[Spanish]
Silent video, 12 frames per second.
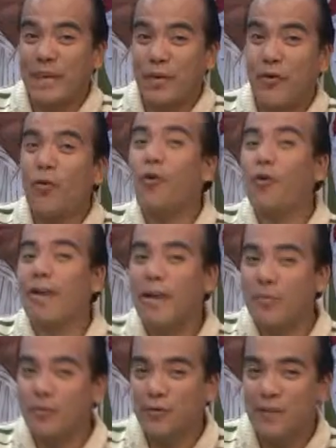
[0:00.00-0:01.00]
de que no,
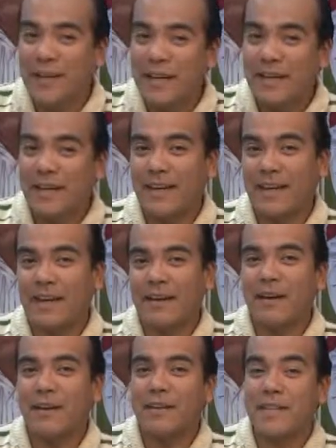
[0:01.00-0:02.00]
digamos,
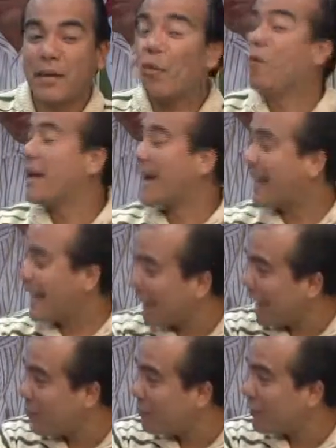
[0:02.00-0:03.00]
eh, llevó bien a
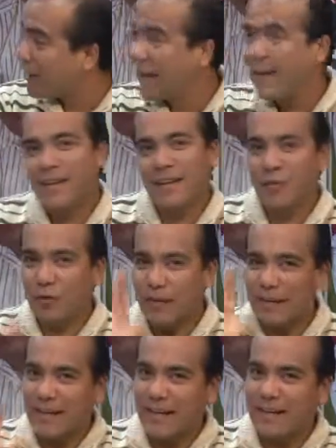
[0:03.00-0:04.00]
Kaká al mundial, lo querían